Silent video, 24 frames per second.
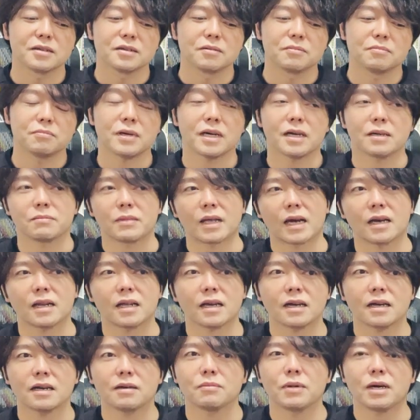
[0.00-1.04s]
まあ、なか
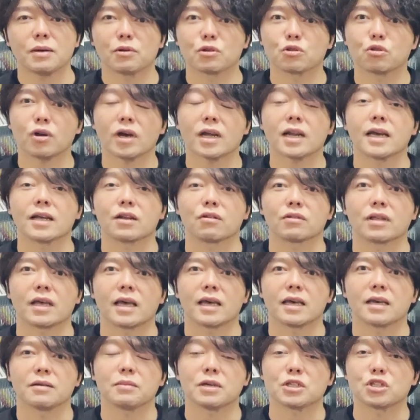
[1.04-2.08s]
なか、まあ、戻らないので、
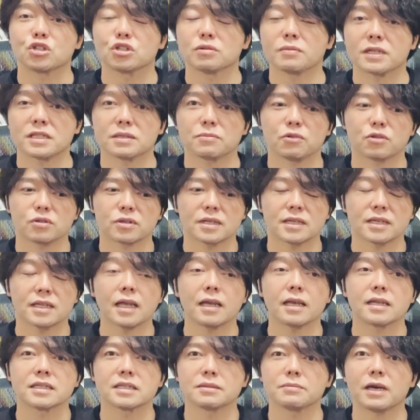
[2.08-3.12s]
まあ、週末も来
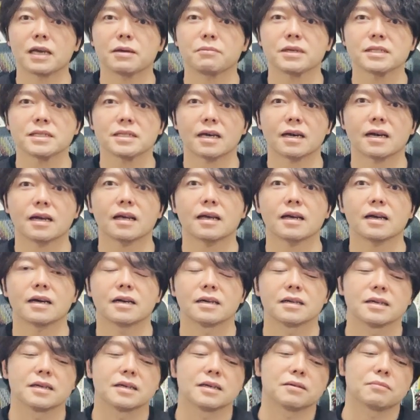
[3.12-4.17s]
てしまいましたか
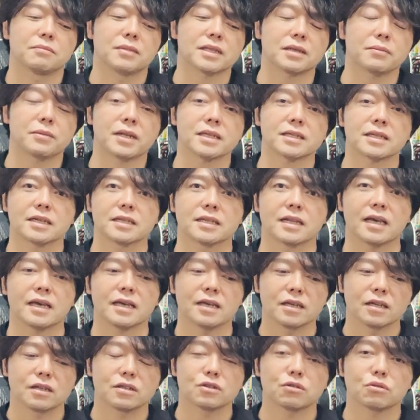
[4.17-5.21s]
ら、また皆さんにね、
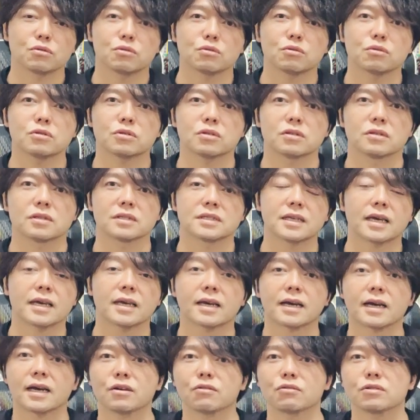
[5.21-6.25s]
ちょっとずつ再
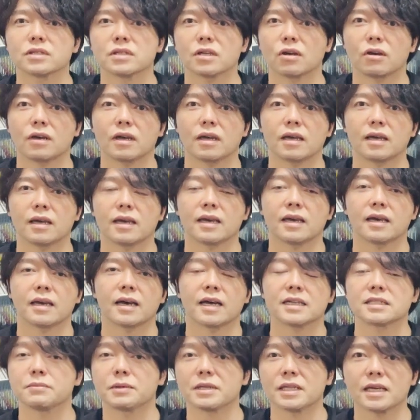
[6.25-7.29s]
開をして、えー、
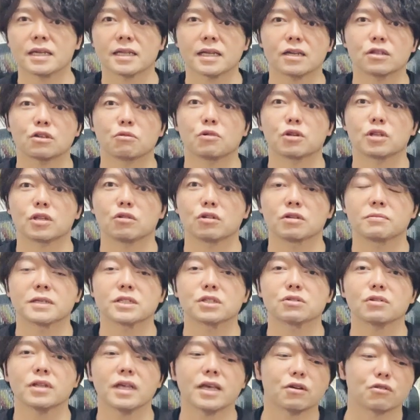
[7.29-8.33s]
始めていきたいと思っておりま
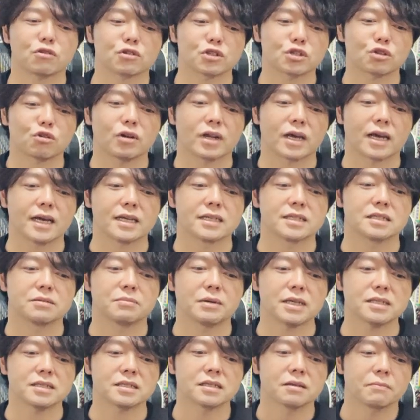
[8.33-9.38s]
すので、よろしくお願いし
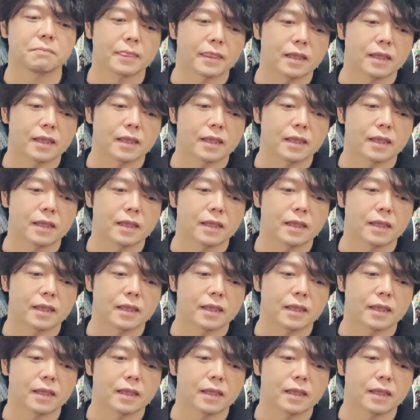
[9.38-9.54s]
ます。